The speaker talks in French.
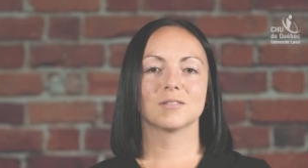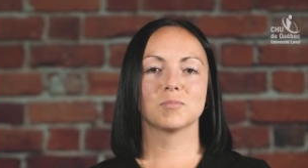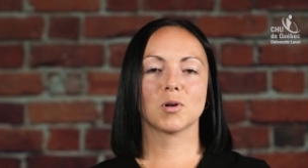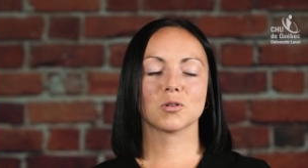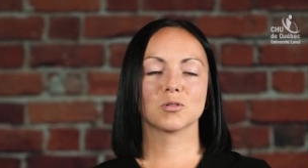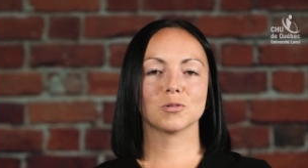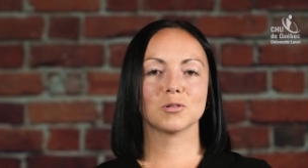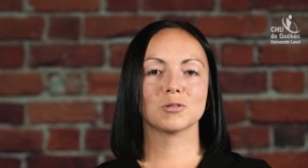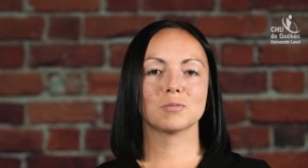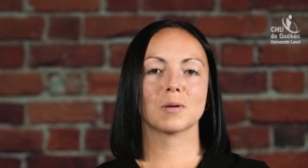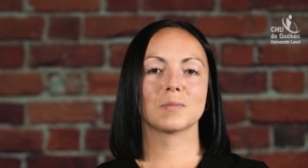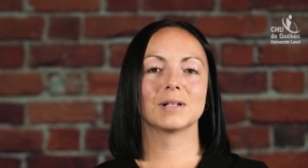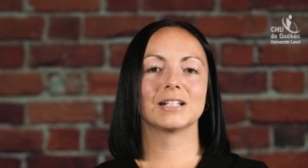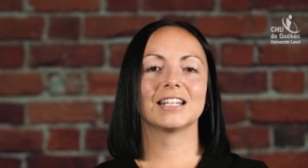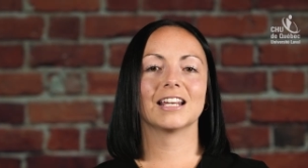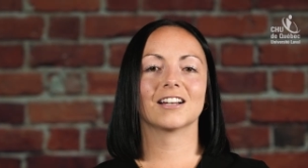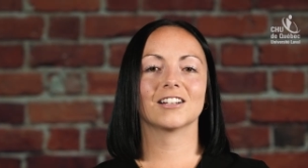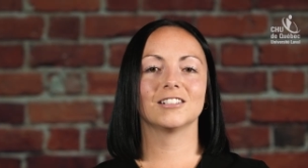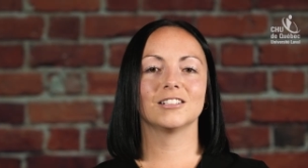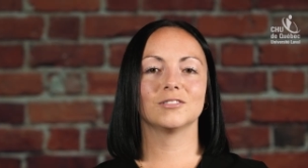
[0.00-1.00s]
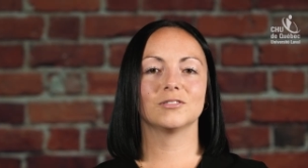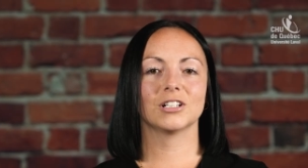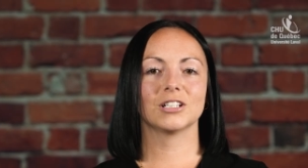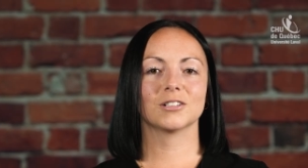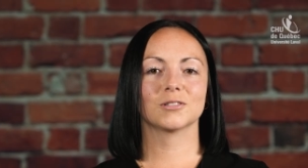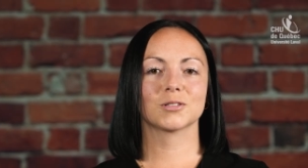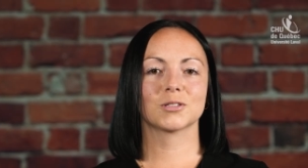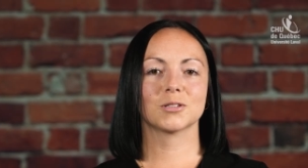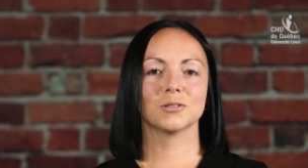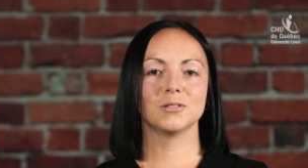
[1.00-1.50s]
Bonjour, je m'appelle Caroline
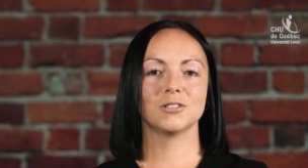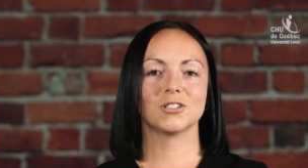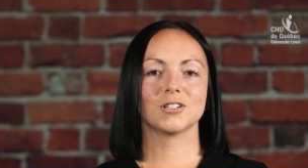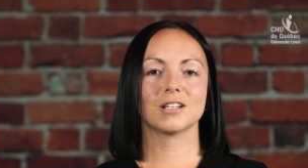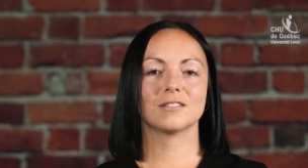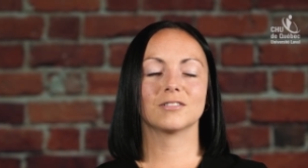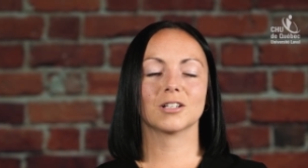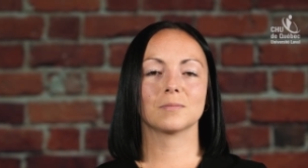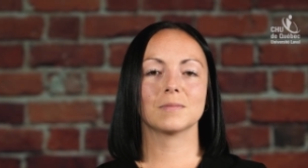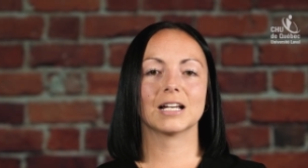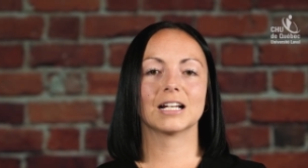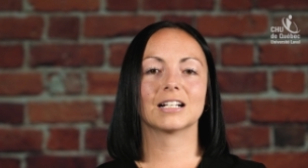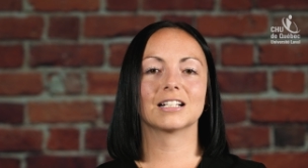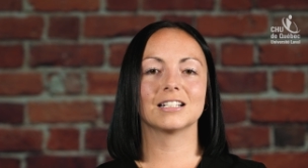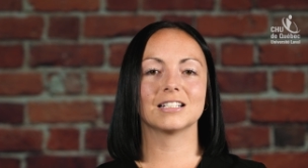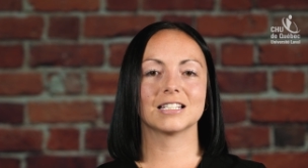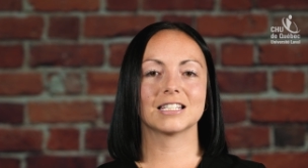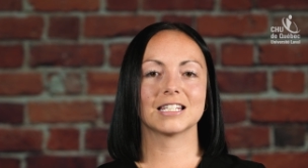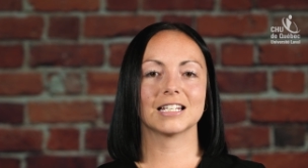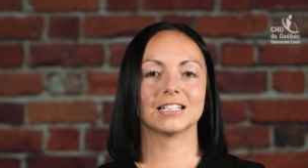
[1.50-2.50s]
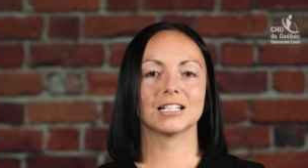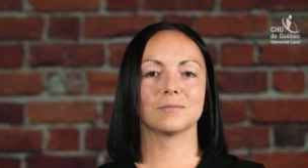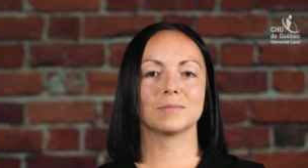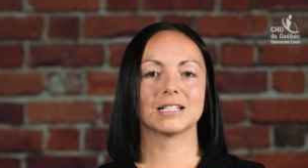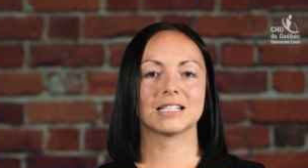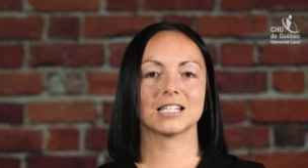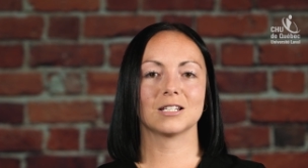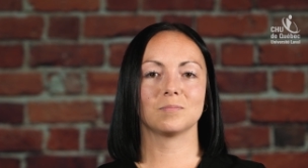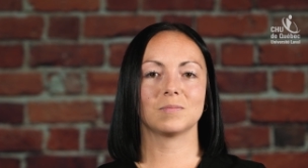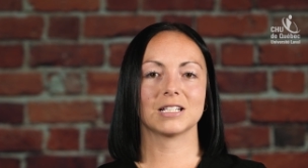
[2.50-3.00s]
Veillerousseau, je suis infirmière clinicienne en
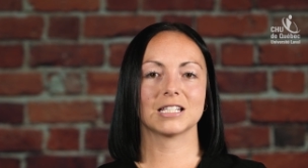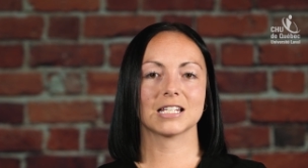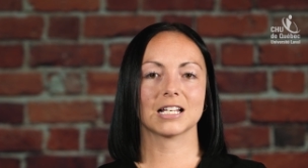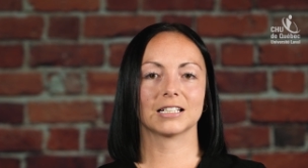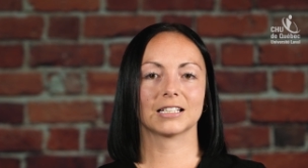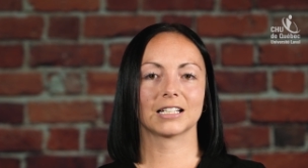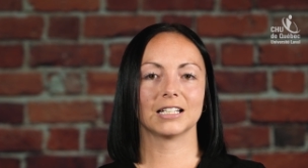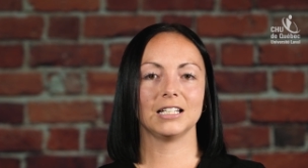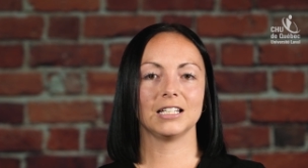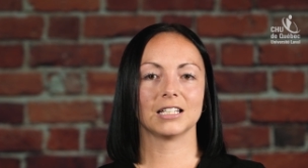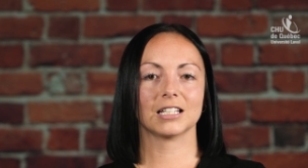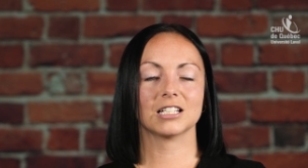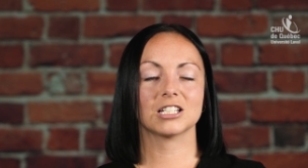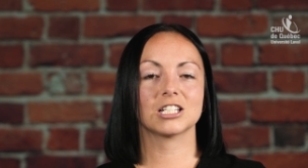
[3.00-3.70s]
médecine pédiatrique.